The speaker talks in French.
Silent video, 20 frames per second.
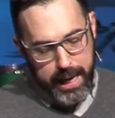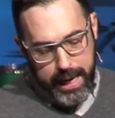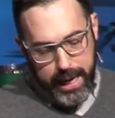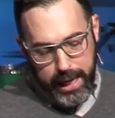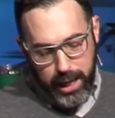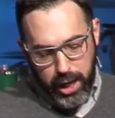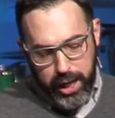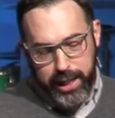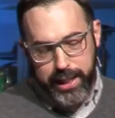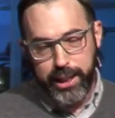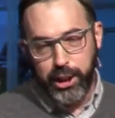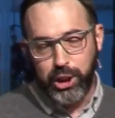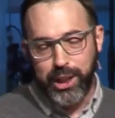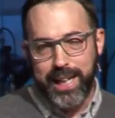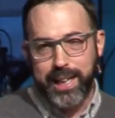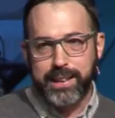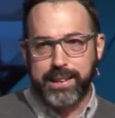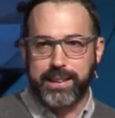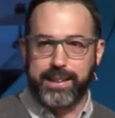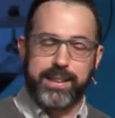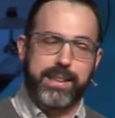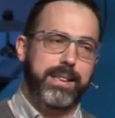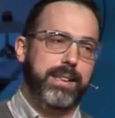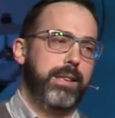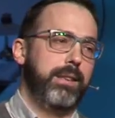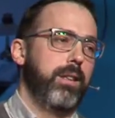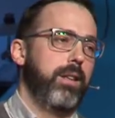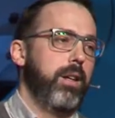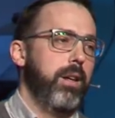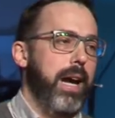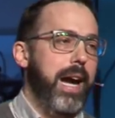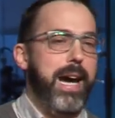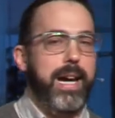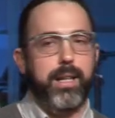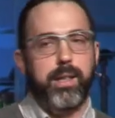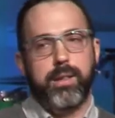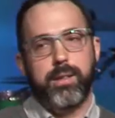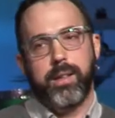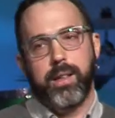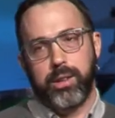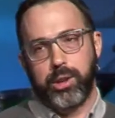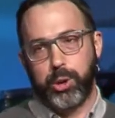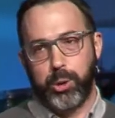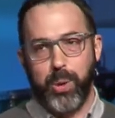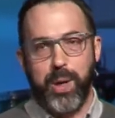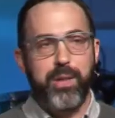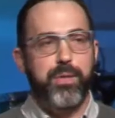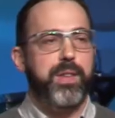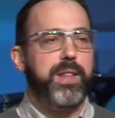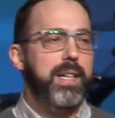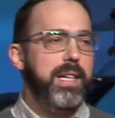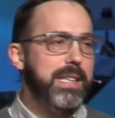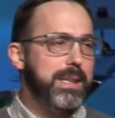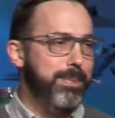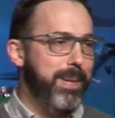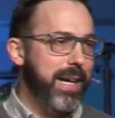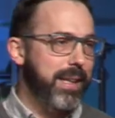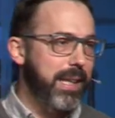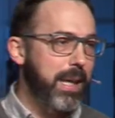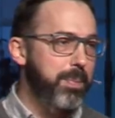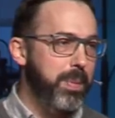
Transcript: Et là, il y a des gens qui se disent Hey, je suis invité ce matin